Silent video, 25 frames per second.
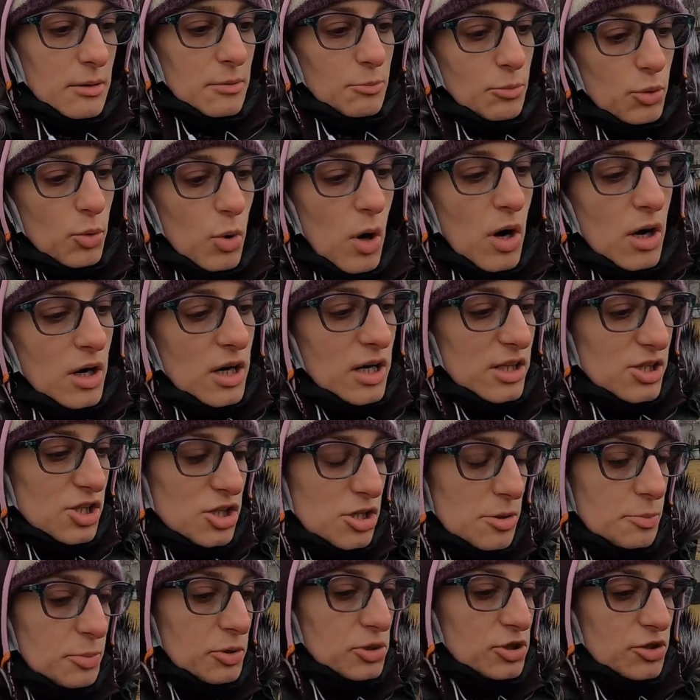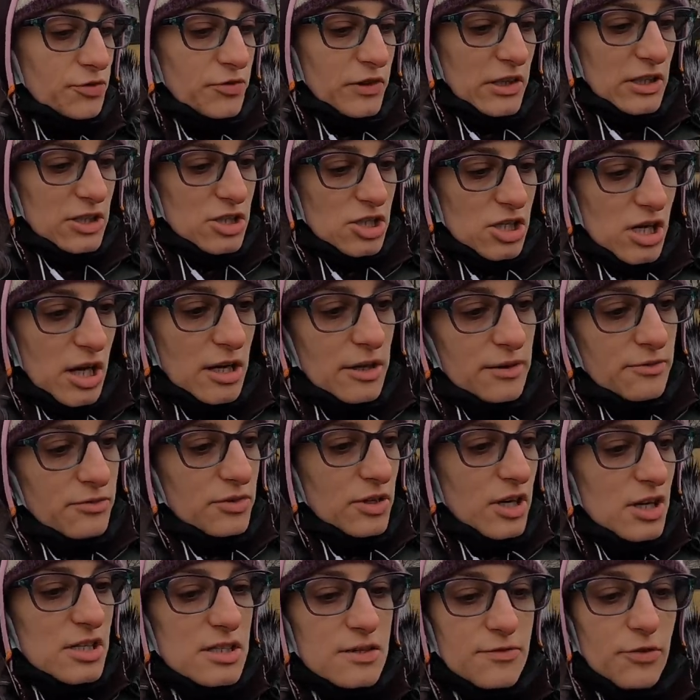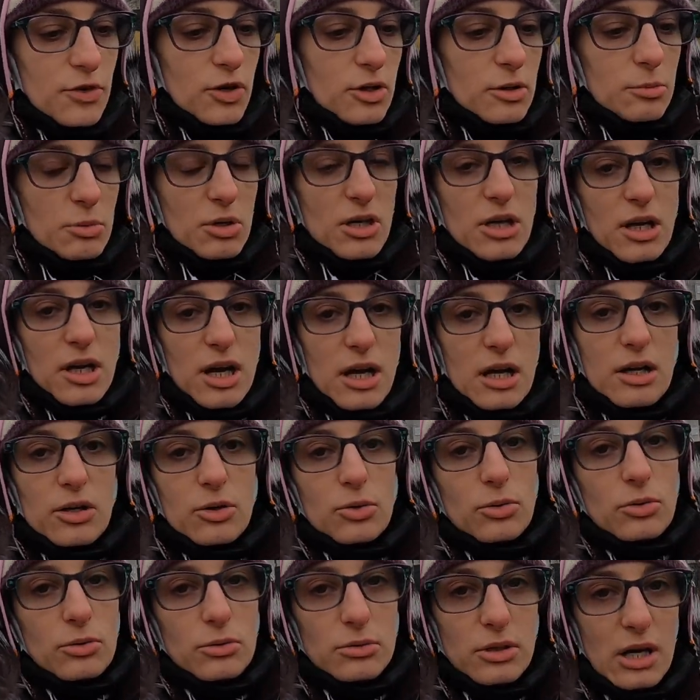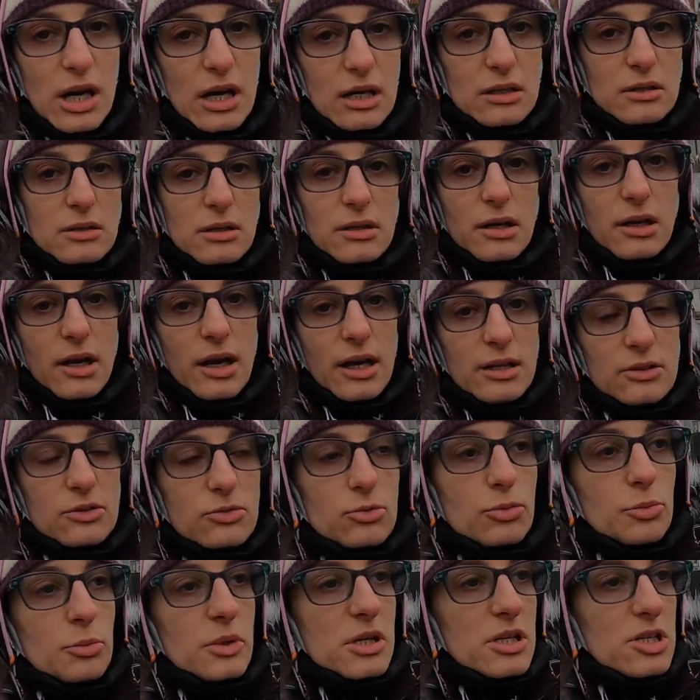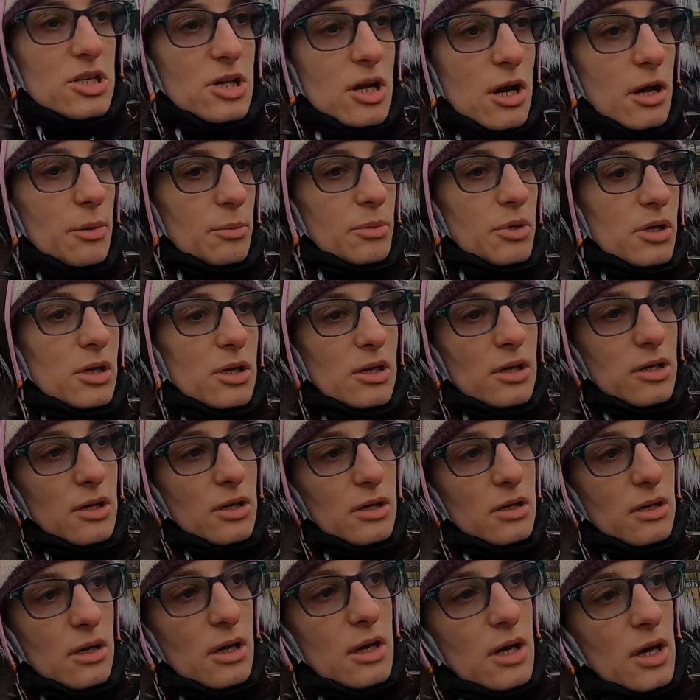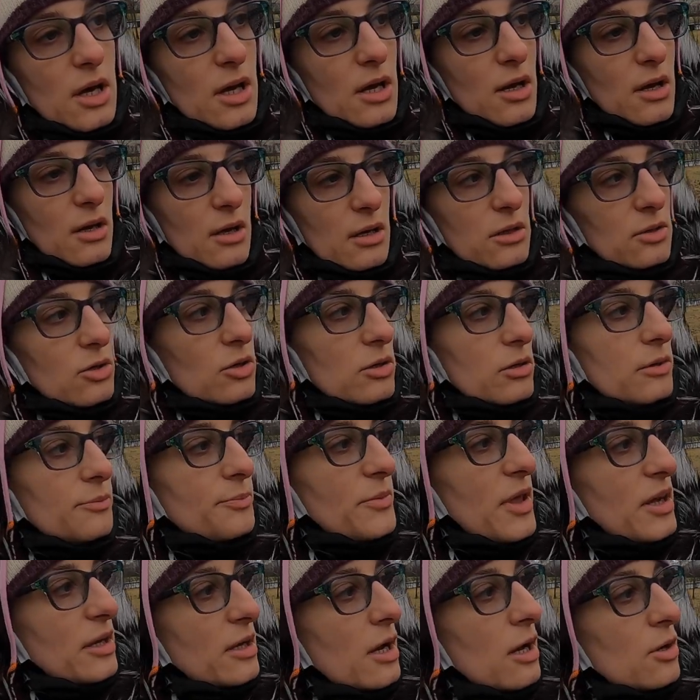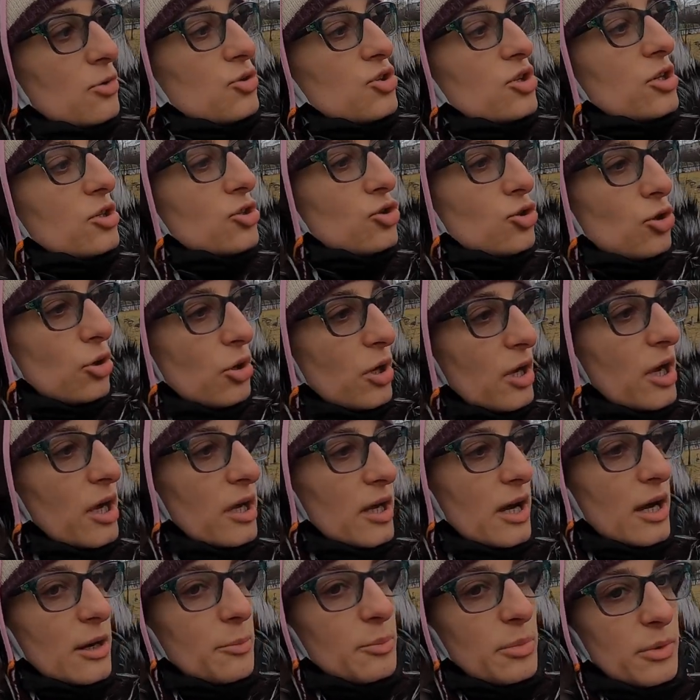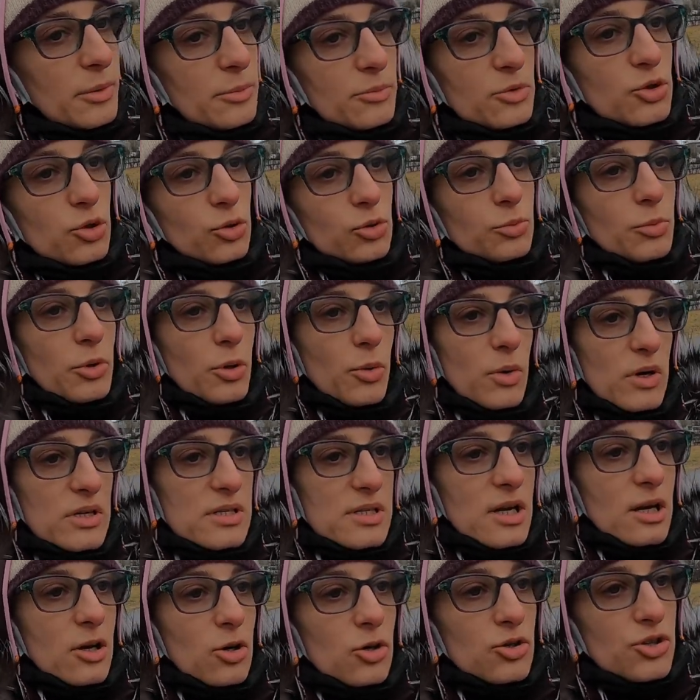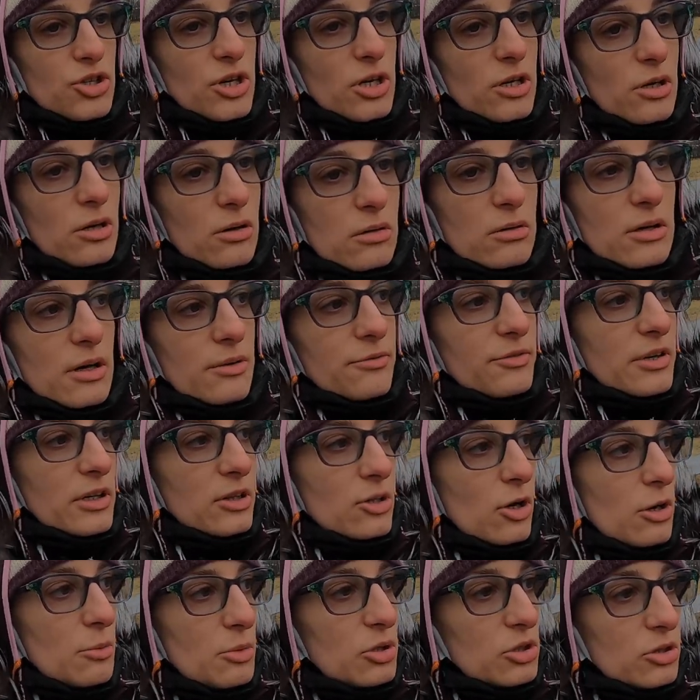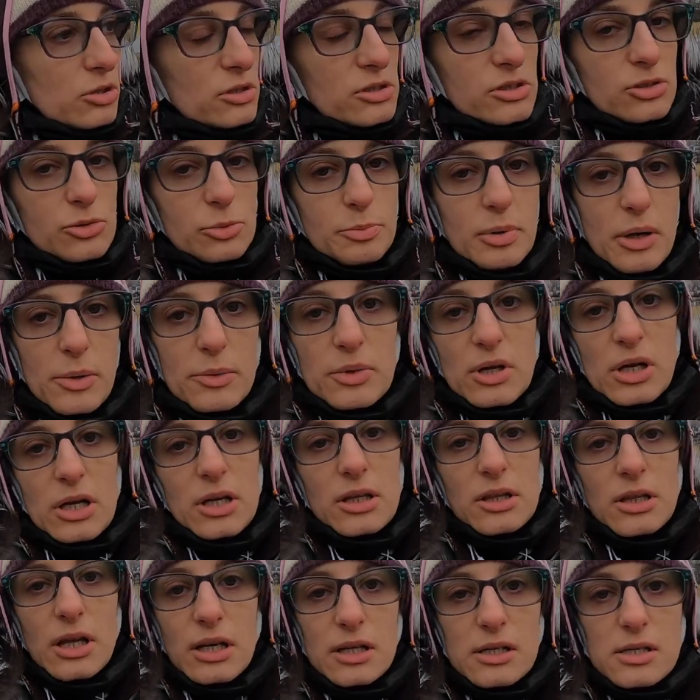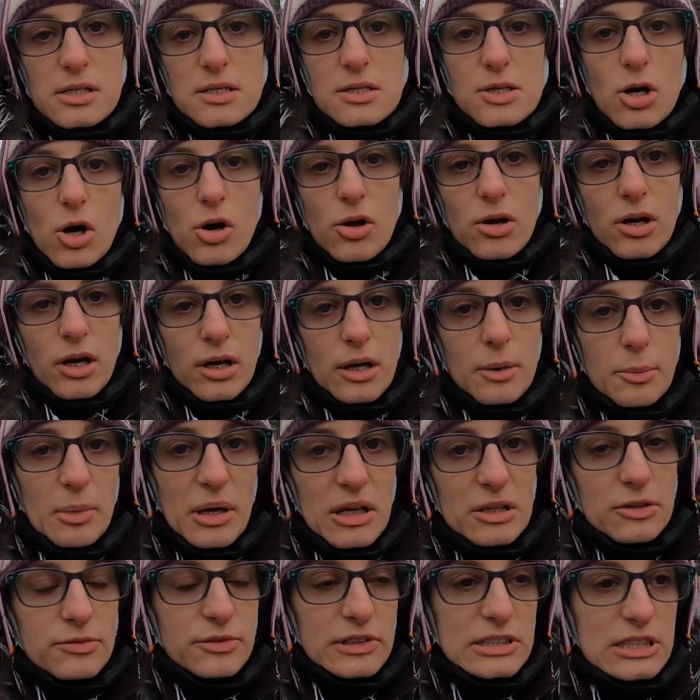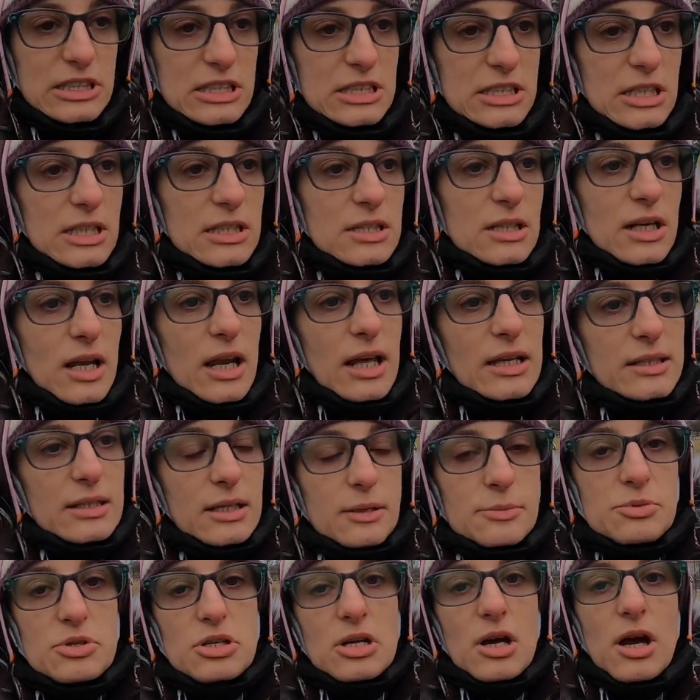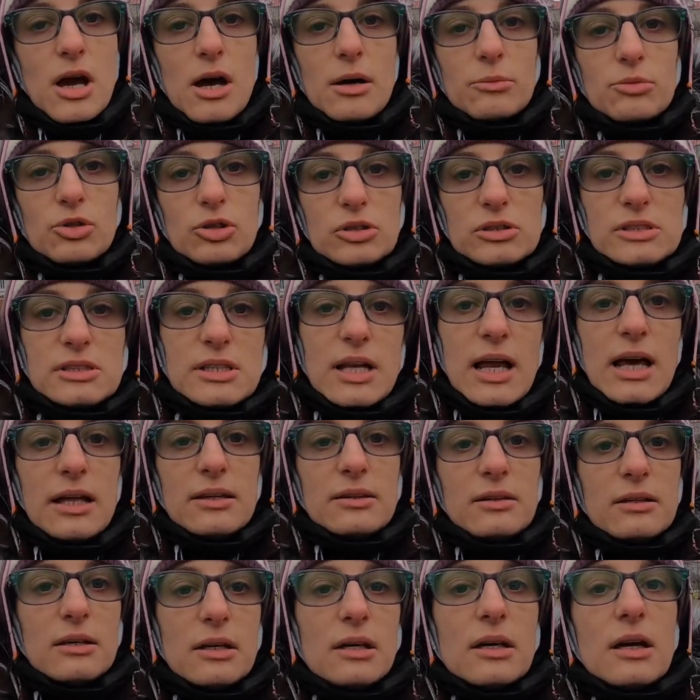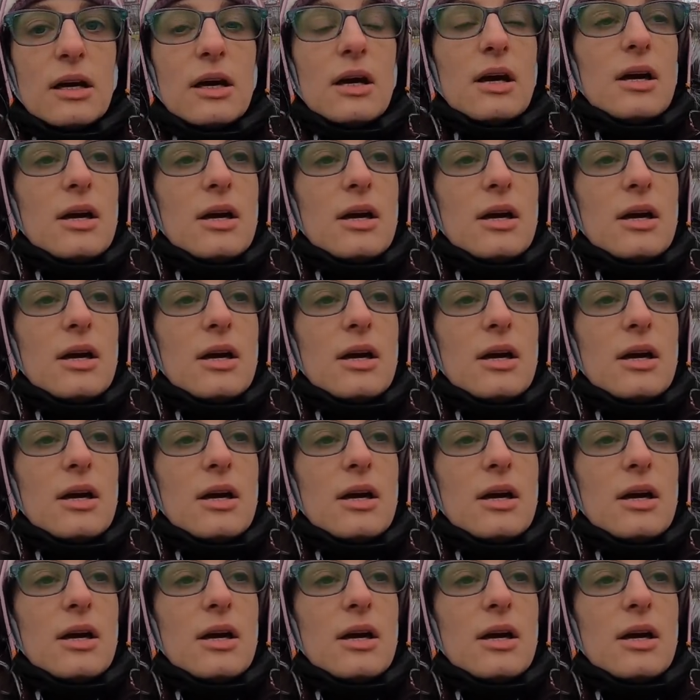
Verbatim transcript: błąkać się po świecie, w nie swoim kraju. Ja tyle lat tu mieszkam i no, ja już się czuję, jakbym tu była zakorzeniona. Wiadomo, to jest zupełnie inna historia. Ja miałam 21 lat, jak przyjechałam do Islandii